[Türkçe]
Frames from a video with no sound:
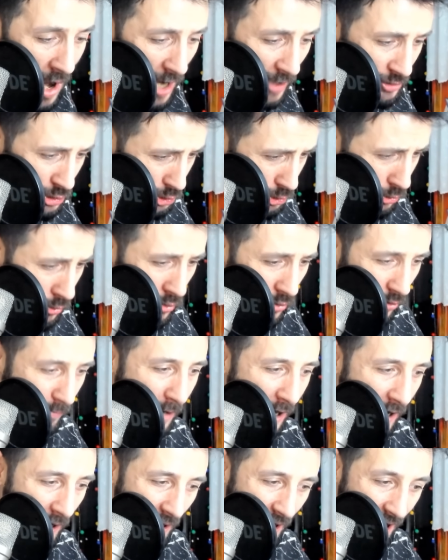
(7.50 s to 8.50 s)
ve
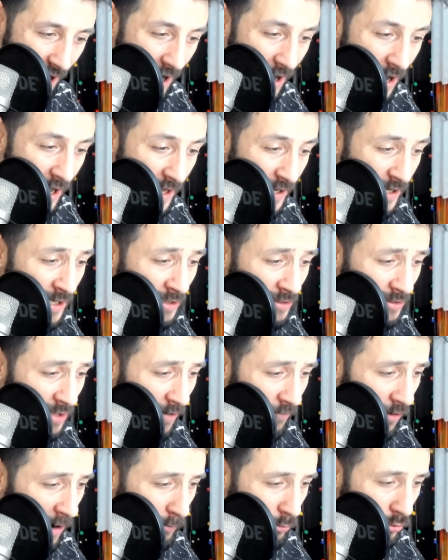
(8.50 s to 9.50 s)
açıyorum aga. İlk
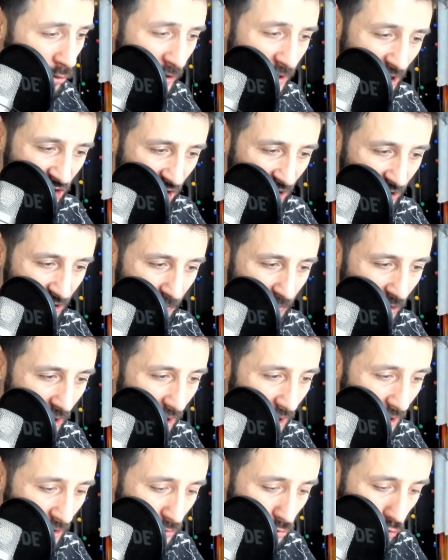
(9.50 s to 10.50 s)
defa bunu yaşadım
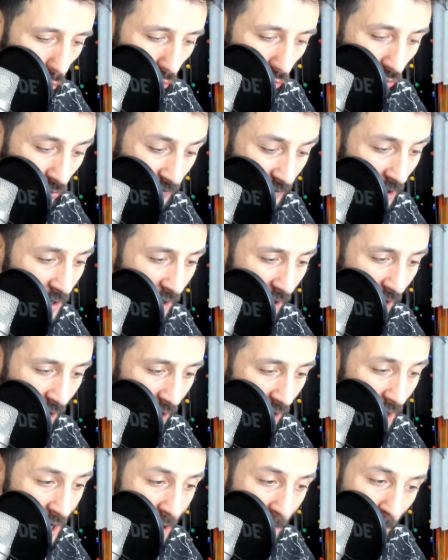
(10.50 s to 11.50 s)
ya. Sonunda
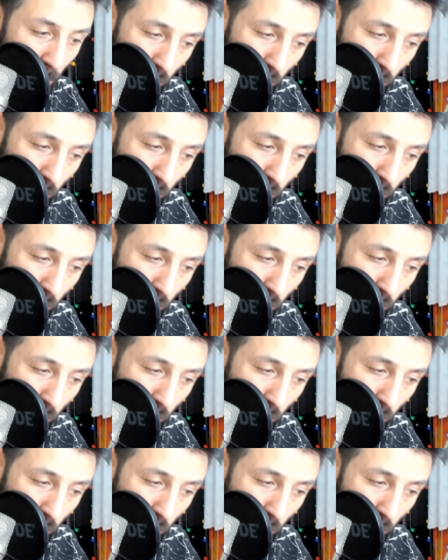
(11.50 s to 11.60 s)
ya.